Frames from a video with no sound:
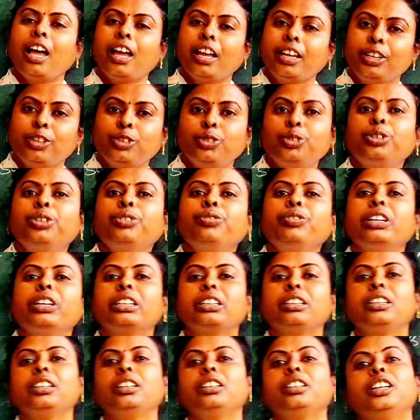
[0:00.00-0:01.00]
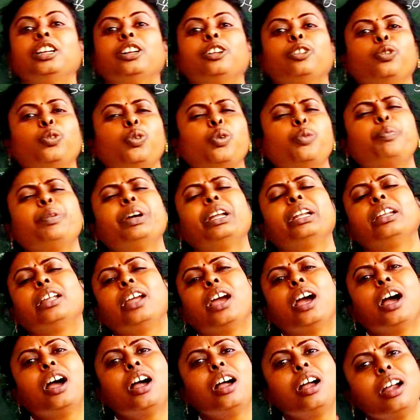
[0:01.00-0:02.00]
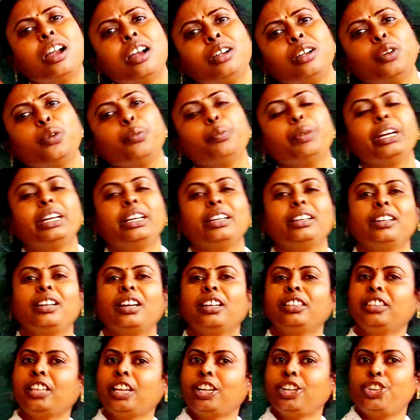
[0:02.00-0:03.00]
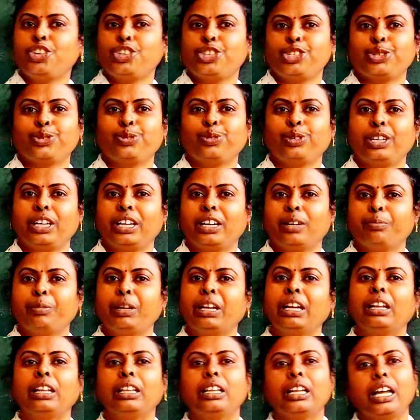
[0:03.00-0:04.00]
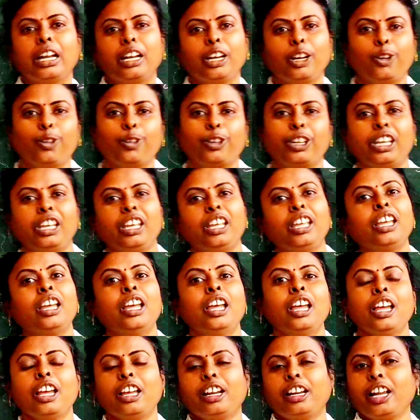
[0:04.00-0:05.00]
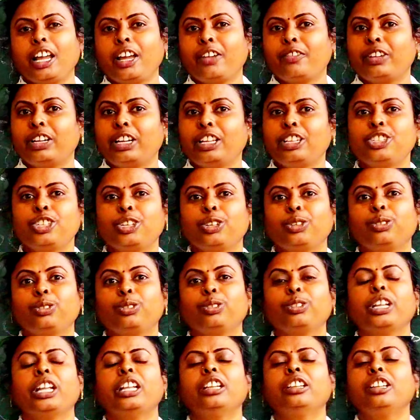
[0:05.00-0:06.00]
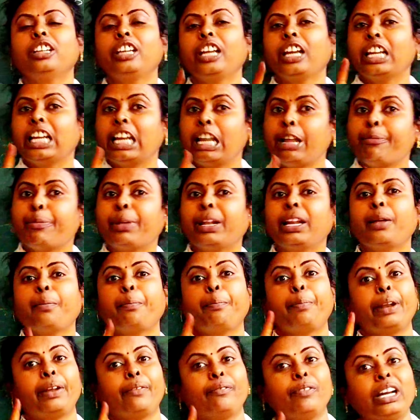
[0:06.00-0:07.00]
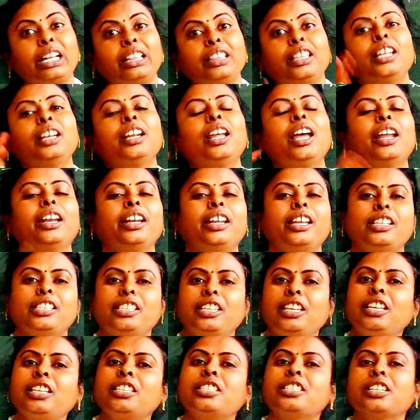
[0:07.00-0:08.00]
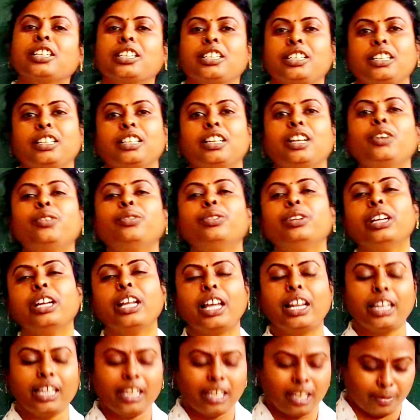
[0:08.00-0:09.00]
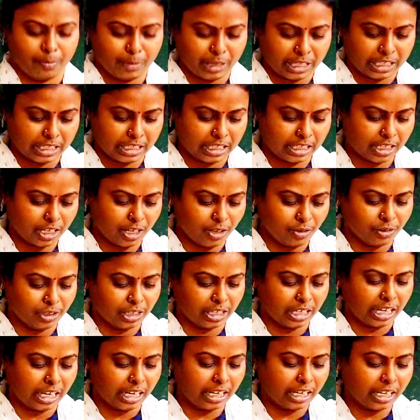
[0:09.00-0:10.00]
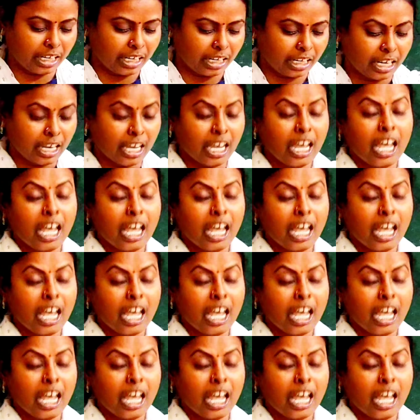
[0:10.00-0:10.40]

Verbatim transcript: ఆ ఎదుటి వ్యక్తి తన కోపాన్ని ఆటోమేటిక్గా తగ్గించుకుంటాడు మన దారిలోకి రావడం జరుగుతుంది అందుకనే మన ప్రవర్తన అనేది చక్కగా ఉండాలి మంచిగా ఉండాలి